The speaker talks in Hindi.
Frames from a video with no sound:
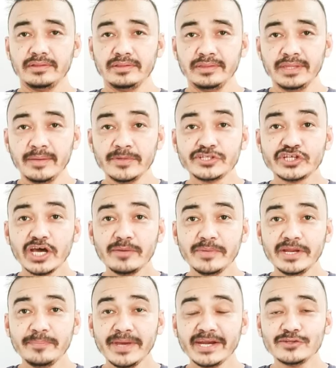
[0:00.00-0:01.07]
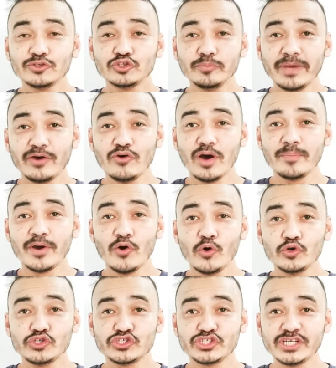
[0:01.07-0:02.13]
नमस्कार मेरे प्यारे दोस्तों मैं हूं आपका
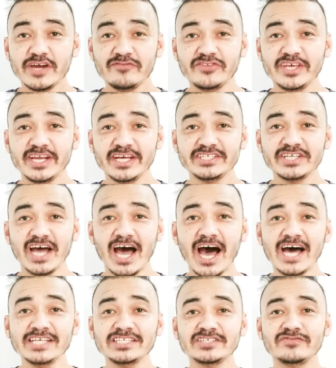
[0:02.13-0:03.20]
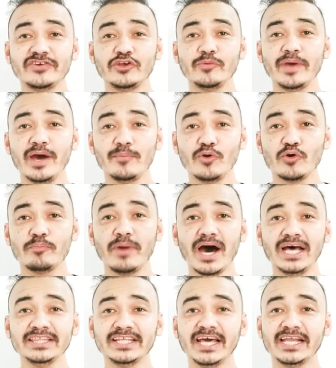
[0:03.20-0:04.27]
होस्ट शेफ धीरज आज इस वीडियो में हम लोग
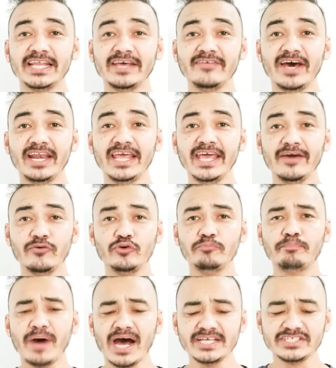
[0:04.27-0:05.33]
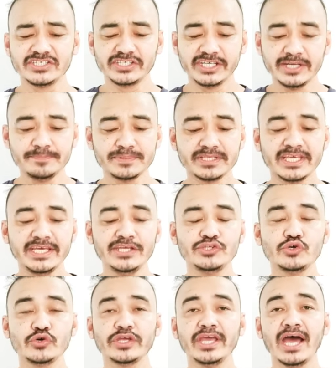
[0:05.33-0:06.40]
बात करने वाले हैं उन पांच टिप्स की
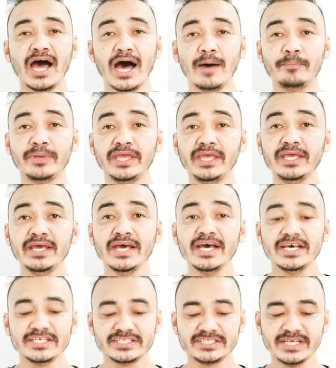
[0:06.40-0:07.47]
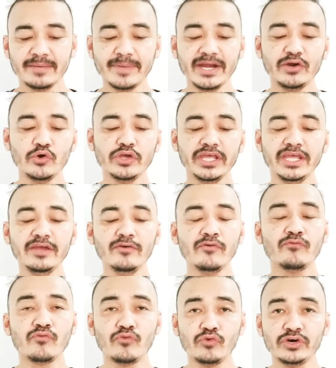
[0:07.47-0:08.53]
जो कि आपकी जोमेटो की
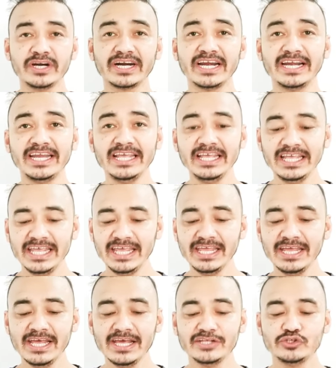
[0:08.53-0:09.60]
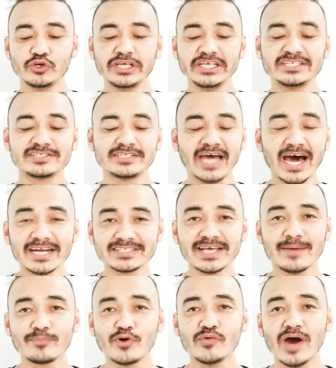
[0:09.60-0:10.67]
फूड रेटिंग की जो कि स्टार्स
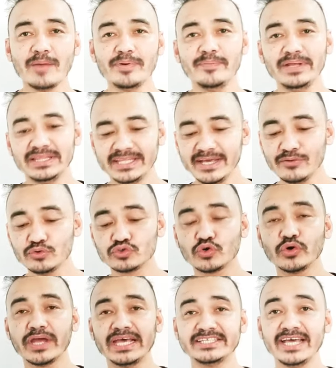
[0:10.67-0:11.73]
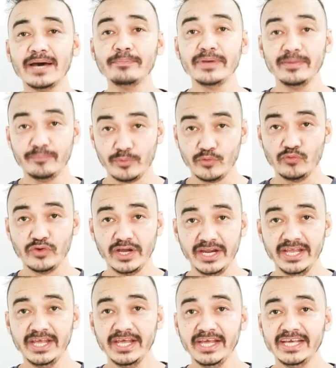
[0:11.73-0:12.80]
आपको वहां पे मिलते हैं उसको कैसे आप इम्प्रूव करें